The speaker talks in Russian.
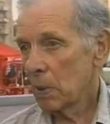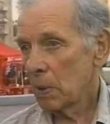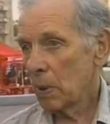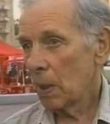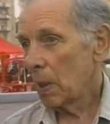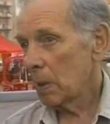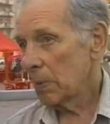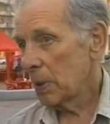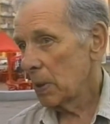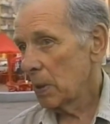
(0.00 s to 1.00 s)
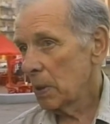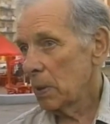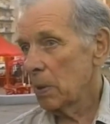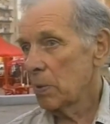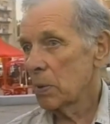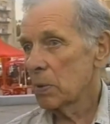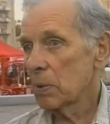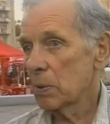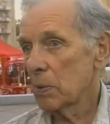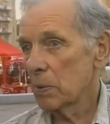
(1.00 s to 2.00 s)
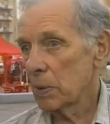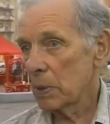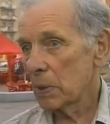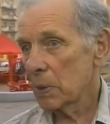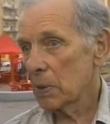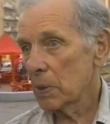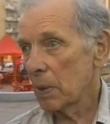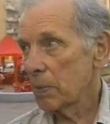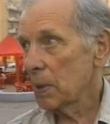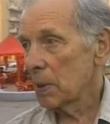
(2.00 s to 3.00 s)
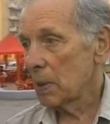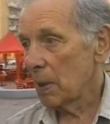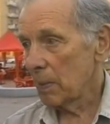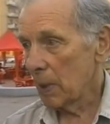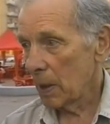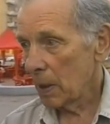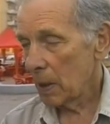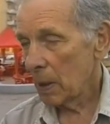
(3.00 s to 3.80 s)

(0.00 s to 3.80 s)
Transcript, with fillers: армии. И вот в этих штабных домах –